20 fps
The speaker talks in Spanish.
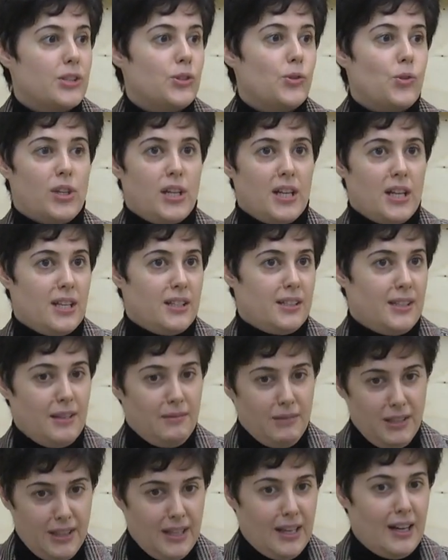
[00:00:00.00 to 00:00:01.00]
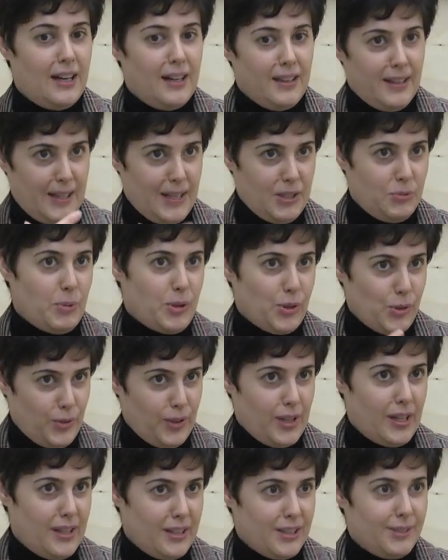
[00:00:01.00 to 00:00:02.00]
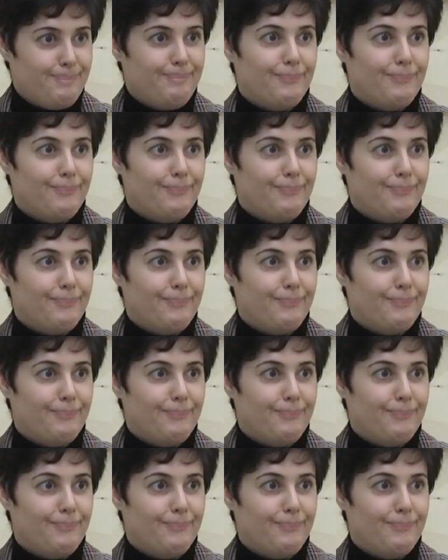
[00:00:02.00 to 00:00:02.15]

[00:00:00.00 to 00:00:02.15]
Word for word: historias de vida de las personas,